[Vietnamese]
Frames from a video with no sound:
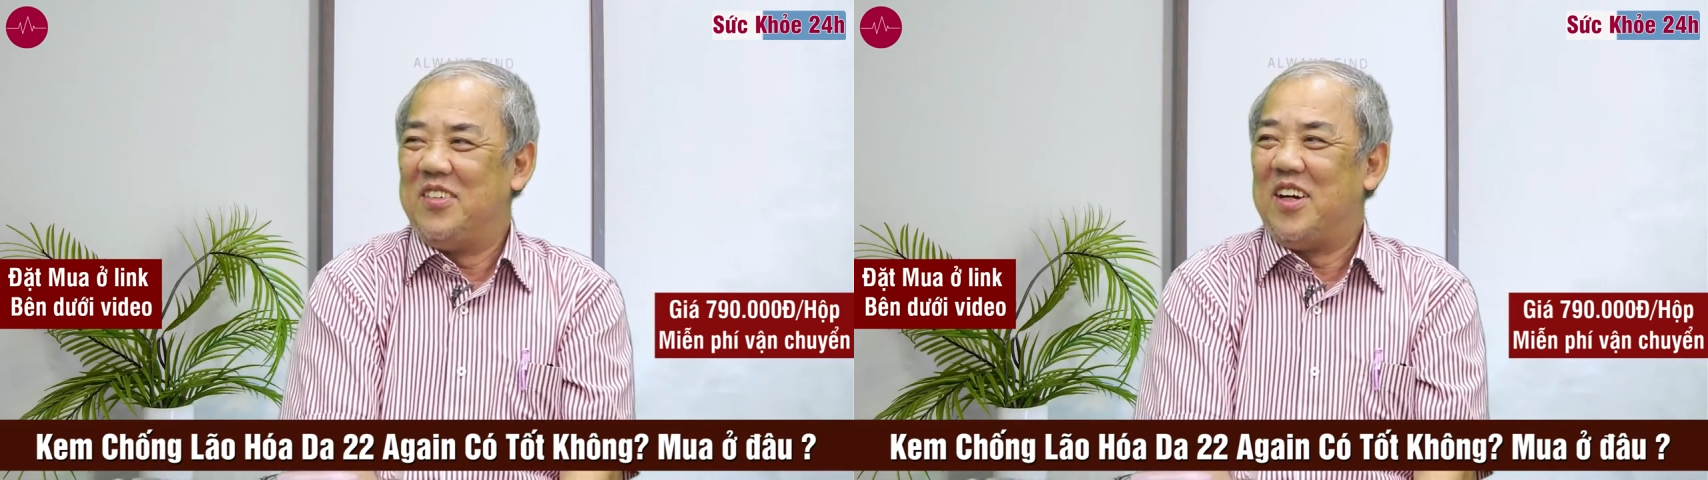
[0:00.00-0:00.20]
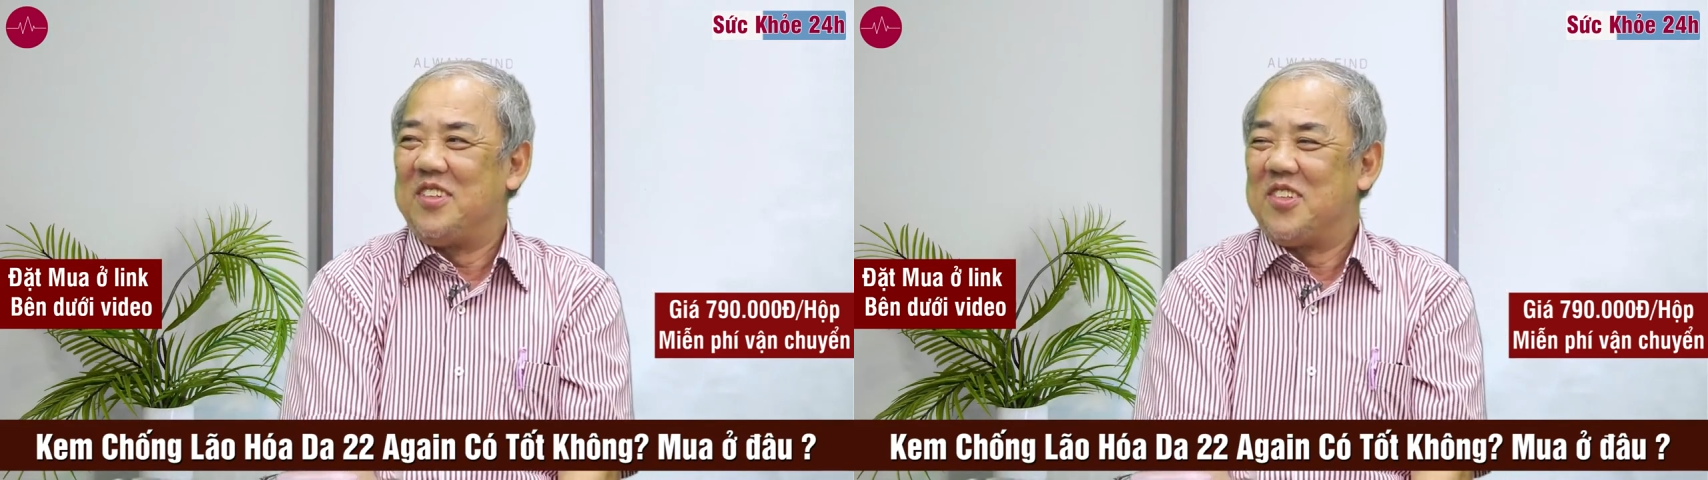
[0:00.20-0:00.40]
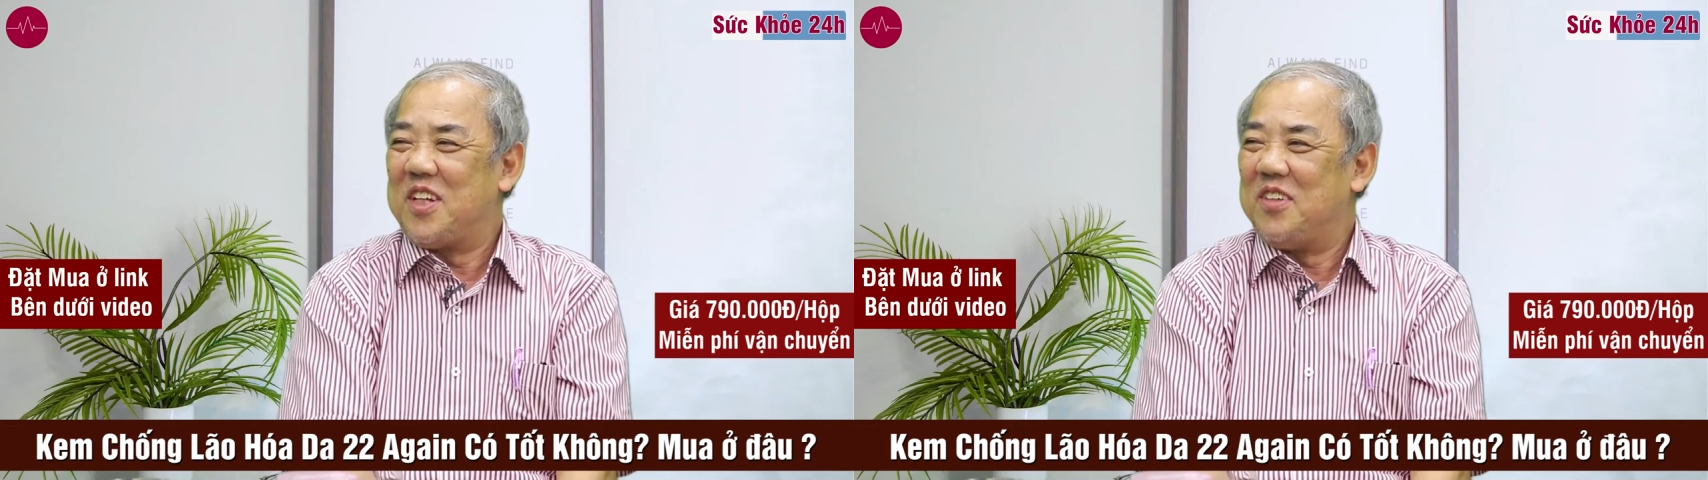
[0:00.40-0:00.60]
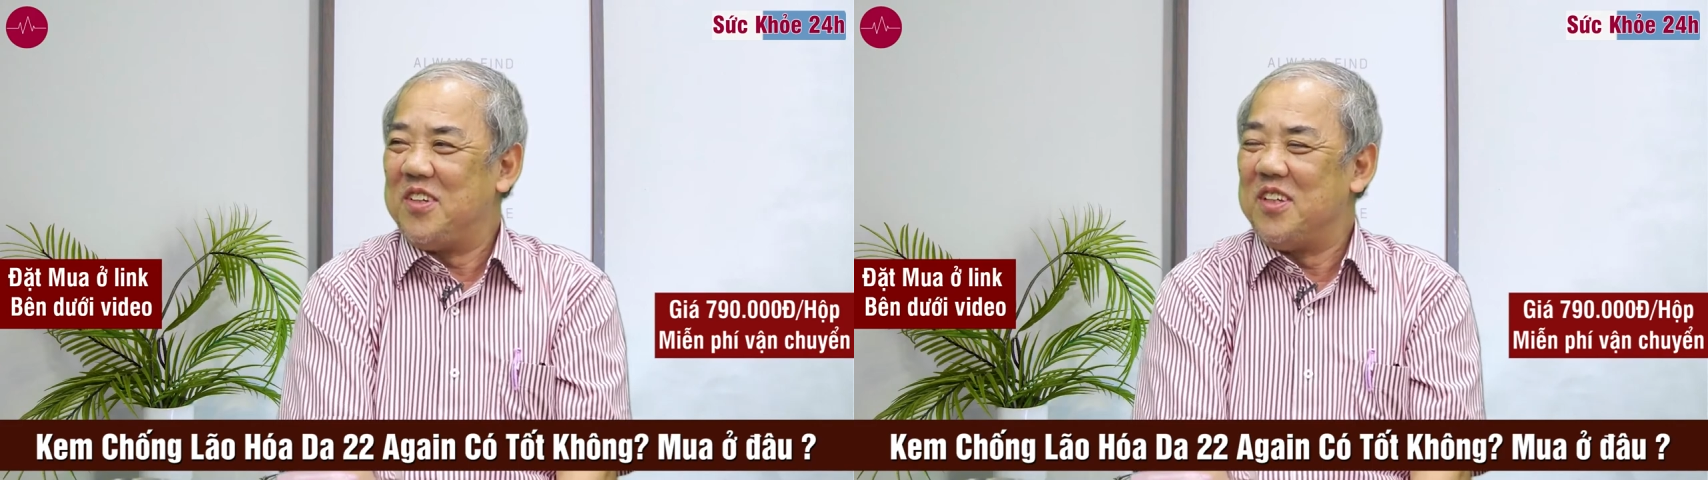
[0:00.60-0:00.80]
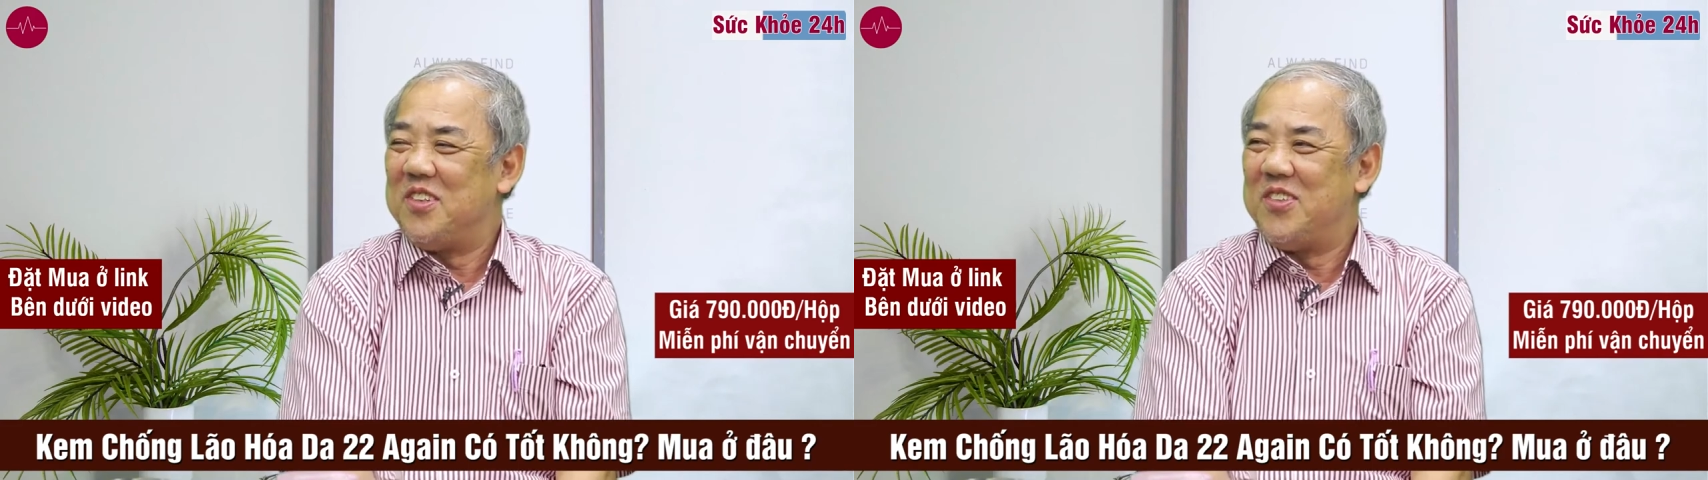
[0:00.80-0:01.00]
và chúng ta
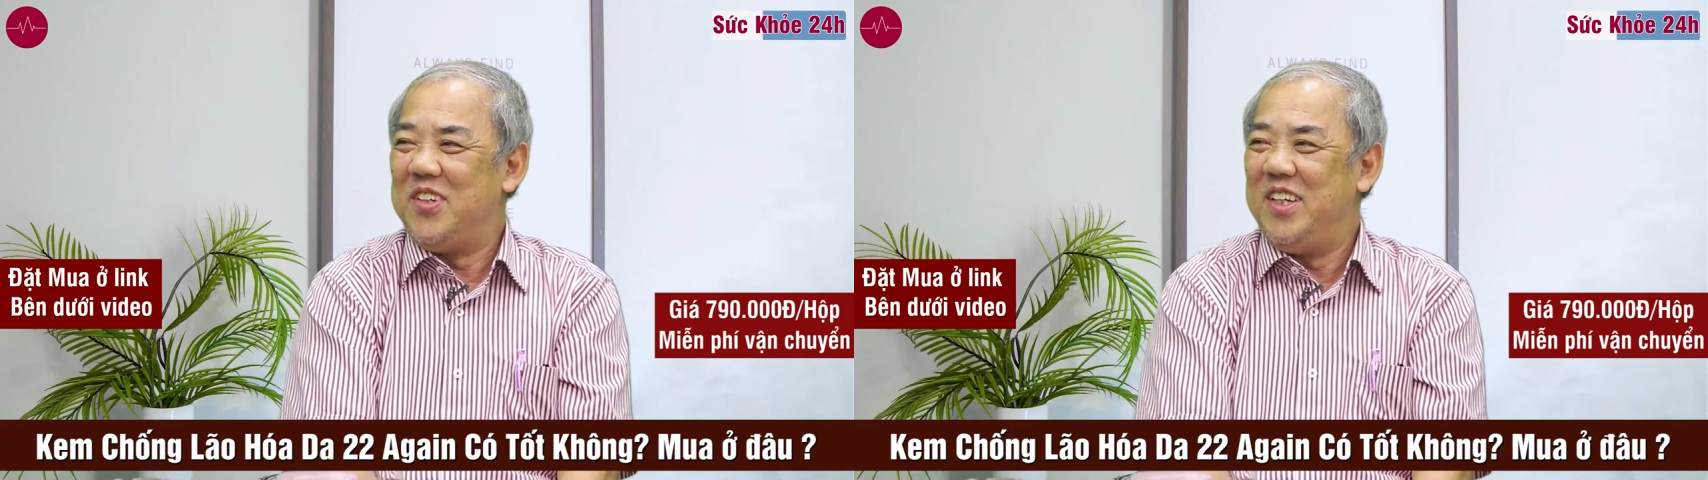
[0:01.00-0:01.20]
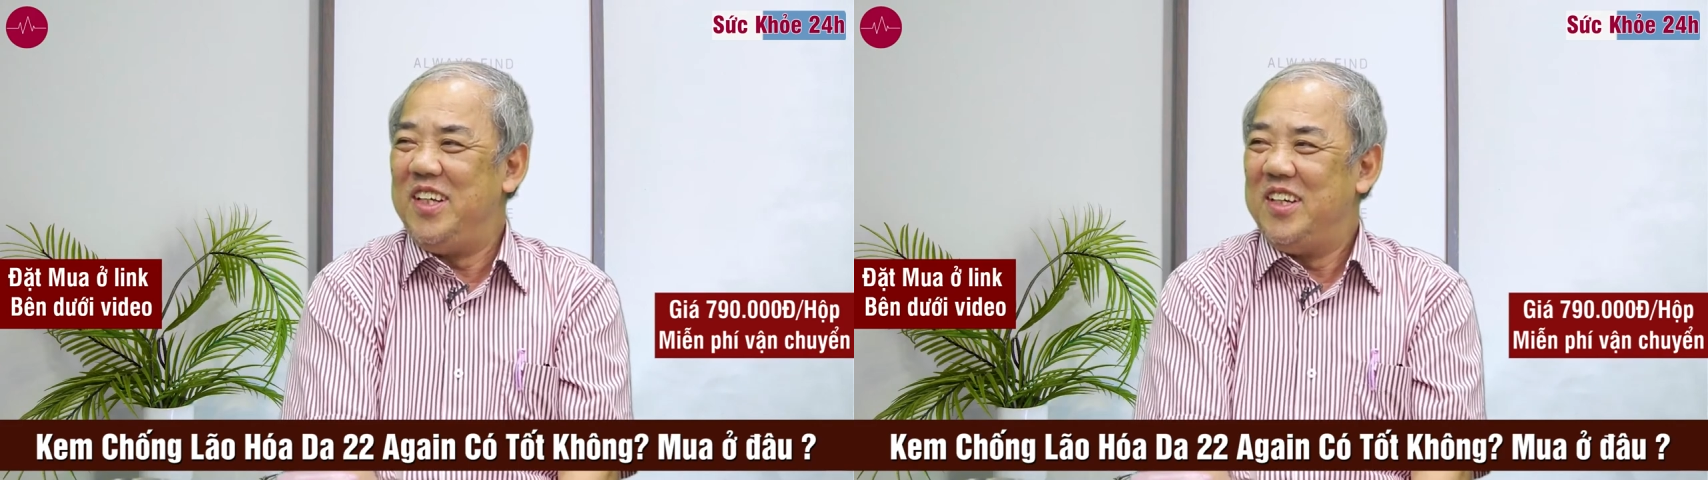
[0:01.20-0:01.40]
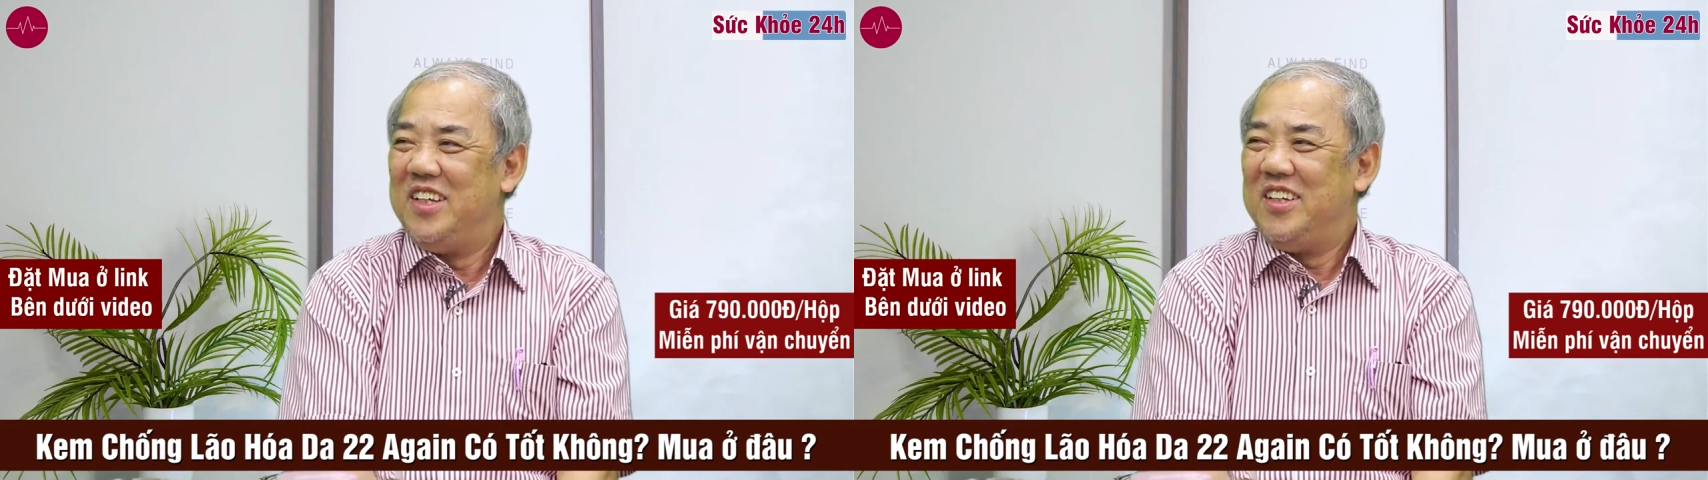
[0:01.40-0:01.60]
phải chú ý